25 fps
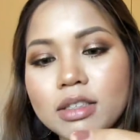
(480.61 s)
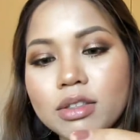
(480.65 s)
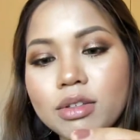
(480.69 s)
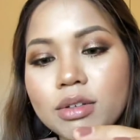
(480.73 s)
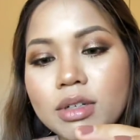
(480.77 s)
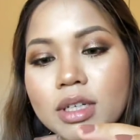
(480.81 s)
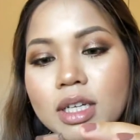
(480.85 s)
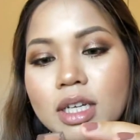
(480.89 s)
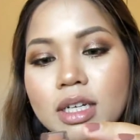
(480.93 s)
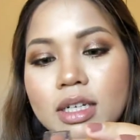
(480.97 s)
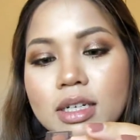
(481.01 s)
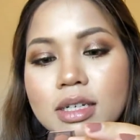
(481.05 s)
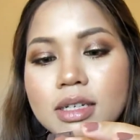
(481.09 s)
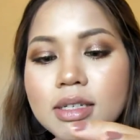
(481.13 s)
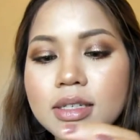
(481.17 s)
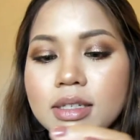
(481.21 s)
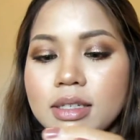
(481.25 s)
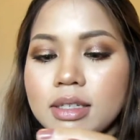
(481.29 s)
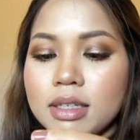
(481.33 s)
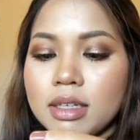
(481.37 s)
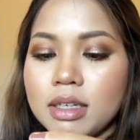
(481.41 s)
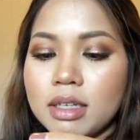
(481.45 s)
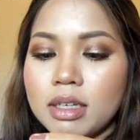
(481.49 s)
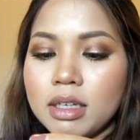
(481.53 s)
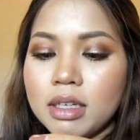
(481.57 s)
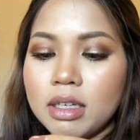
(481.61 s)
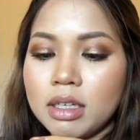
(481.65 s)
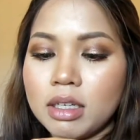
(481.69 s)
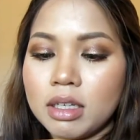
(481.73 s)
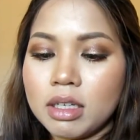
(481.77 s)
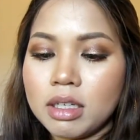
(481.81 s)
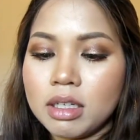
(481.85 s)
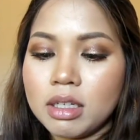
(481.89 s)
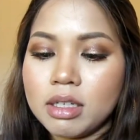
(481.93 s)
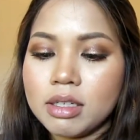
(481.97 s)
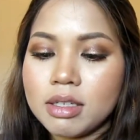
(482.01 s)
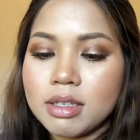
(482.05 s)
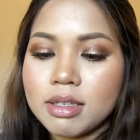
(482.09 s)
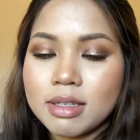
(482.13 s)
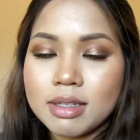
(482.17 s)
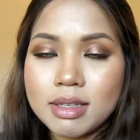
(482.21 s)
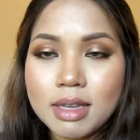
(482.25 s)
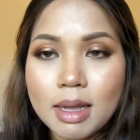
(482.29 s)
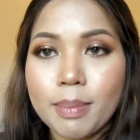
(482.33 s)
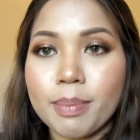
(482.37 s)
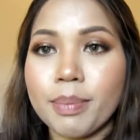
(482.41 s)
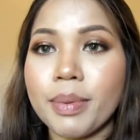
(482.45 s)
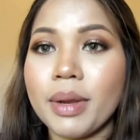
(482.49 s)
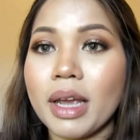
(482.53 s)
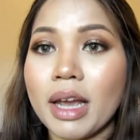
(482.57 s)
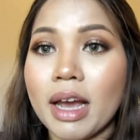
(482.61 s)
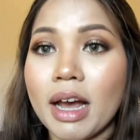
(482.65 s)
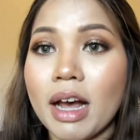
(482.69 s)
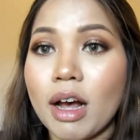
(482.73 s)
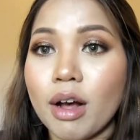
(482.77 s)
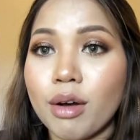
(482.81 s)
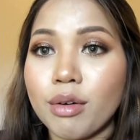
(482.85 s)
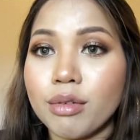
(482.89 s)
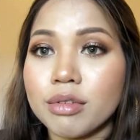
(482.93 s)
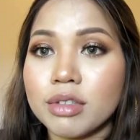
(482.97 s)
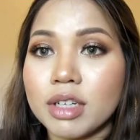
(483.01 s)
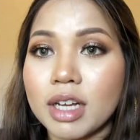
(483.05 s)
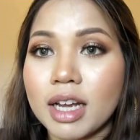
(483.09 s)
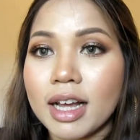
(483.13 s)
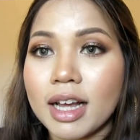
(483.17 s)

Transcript: ตัวนี้คือสี Stepping Out นะ